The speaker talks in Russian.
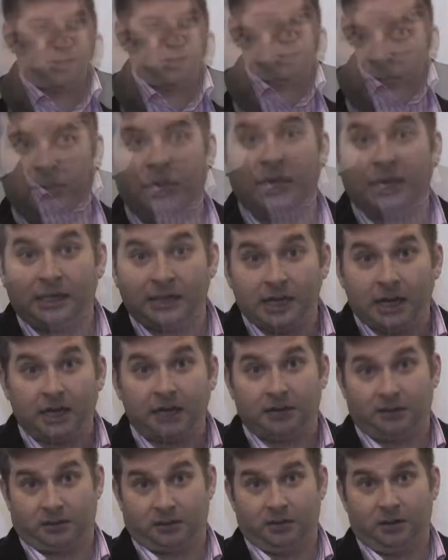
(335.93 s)

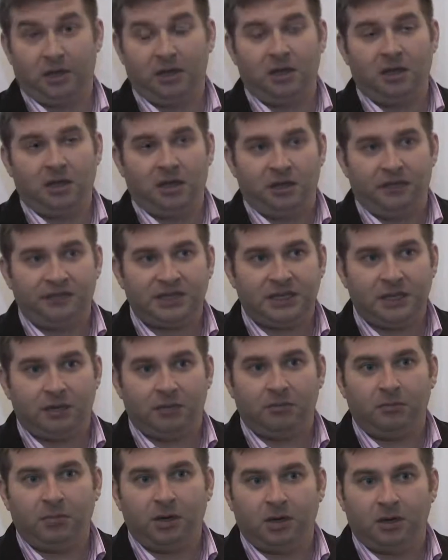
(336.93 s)
Благодарен
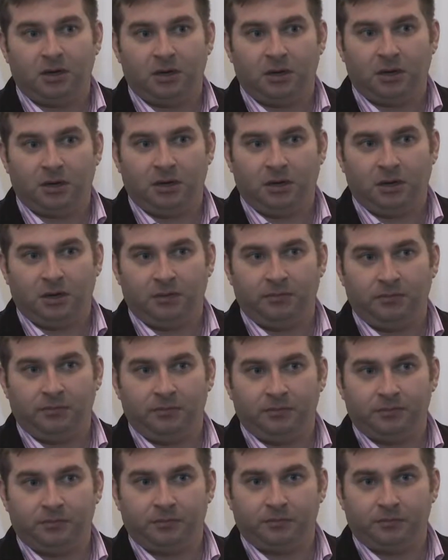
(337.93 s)
всем эм,